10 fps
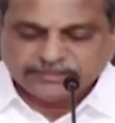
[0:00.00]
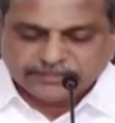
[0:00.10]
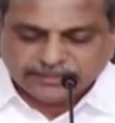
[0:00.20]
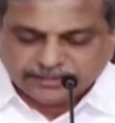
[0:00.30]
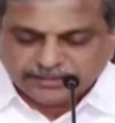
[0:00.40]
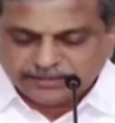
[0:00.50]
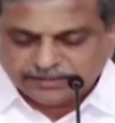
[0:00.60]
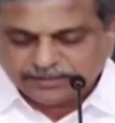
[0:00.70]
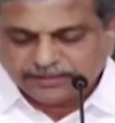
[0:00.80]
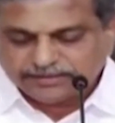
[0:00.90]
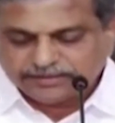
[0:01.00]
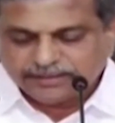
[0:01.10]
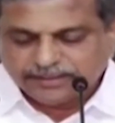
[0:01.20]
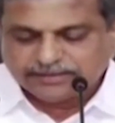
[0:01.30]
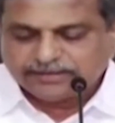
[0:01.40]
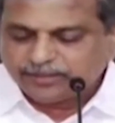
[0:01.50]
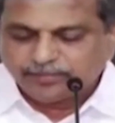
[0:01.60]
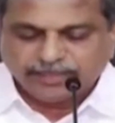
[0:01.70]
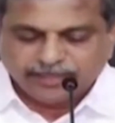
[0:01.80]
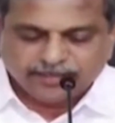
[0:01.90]
బీసీ ఎస్సీ
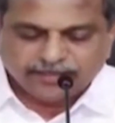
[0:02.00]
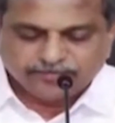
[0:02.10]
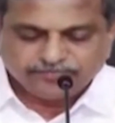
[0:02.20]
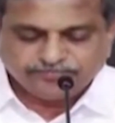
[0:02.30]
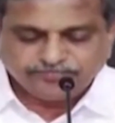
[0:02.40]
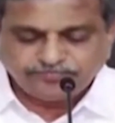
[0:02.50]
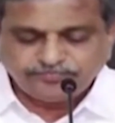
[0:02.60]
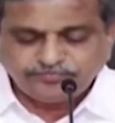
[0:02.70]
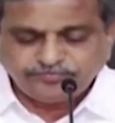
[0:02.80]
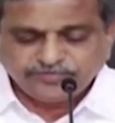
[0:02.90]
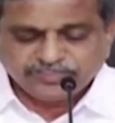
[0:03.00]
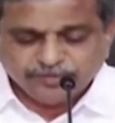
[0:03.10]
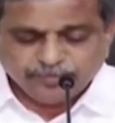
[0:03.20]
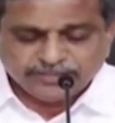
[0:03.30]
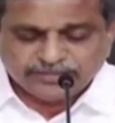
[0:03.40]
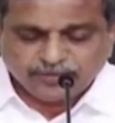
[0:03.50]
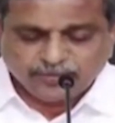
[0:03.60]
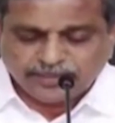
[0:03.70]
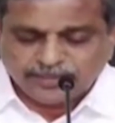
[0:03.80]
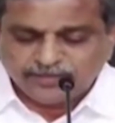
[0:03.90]
ఎస్టీ మైనారిటీ
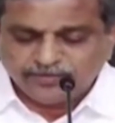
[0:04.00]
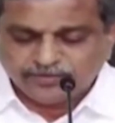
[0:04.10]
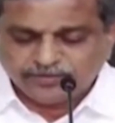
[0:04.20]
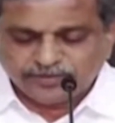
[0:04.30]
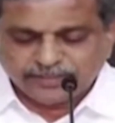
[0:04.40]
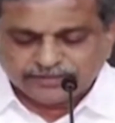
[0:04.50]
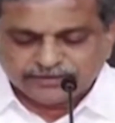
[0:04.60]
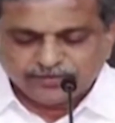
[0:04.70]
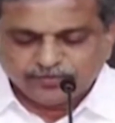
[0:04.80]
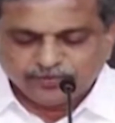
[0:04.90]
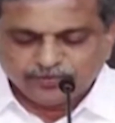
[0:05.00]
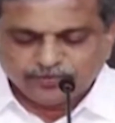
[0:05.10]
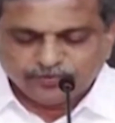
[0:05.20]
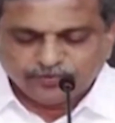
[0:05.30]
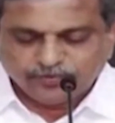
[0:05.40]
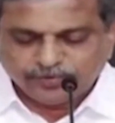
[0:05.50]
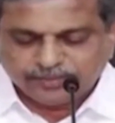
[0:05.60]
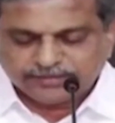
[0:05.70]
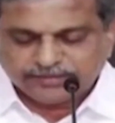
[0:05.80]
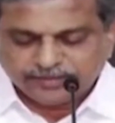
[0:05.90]
బీసీలు పన్నెండు ఎస్సీలు మూడు
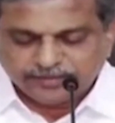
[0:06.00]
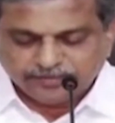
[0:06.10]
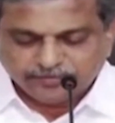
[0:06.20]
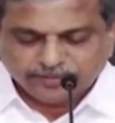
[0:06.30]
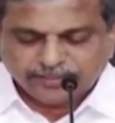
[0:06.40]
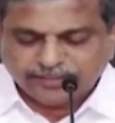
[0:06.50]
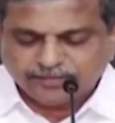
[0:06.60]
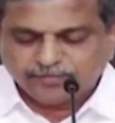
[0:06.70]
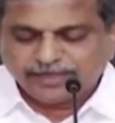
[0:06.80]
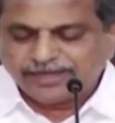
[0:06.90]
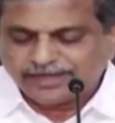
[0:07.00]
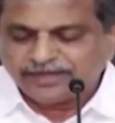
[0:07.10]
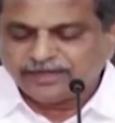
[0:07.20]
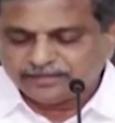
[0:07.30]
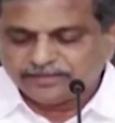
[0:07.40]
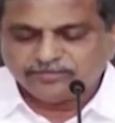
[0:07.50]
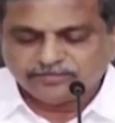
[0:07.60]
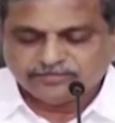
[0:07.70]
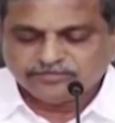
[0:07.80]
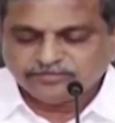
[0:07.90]
ఎస్టీ ఒకటి మైనారిటీలు
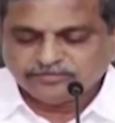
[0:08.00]
ఇద్దరు